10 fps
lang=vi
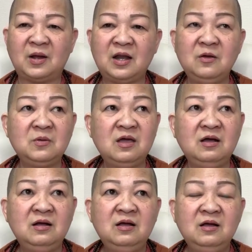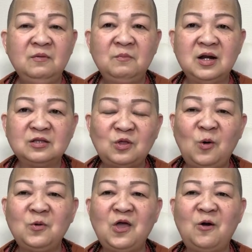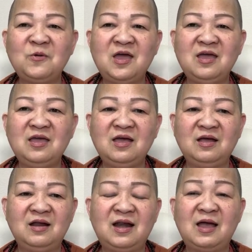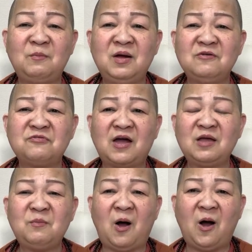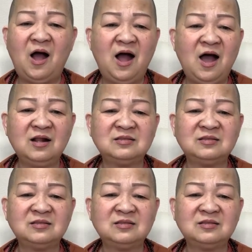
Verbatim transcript: Mà nếu như mình tu vô vi á, là mình phải bỏ hết